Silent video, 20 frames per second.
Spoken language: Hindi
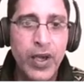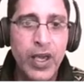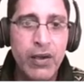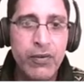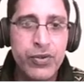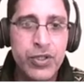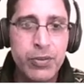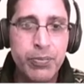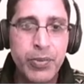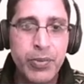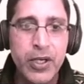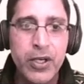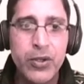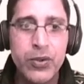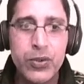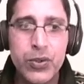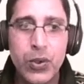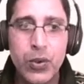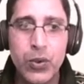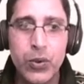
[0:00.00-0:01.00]
वेव्स
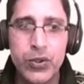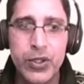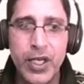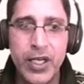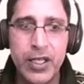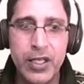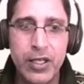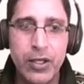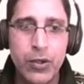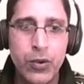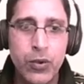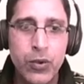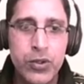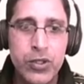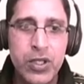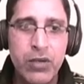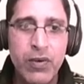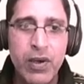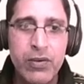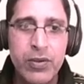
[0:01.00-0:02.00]
प्रोड्यूस हो जाएंगी
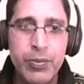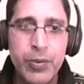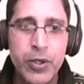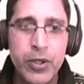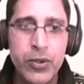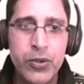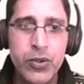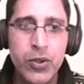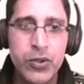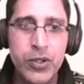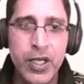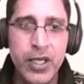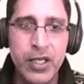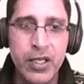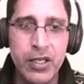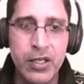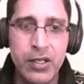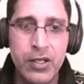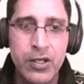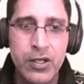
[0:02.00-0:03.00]
कौन सी वेव्स प्रोड्यूस हो
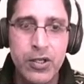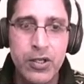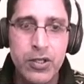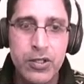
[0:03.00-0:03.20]
जाएंगी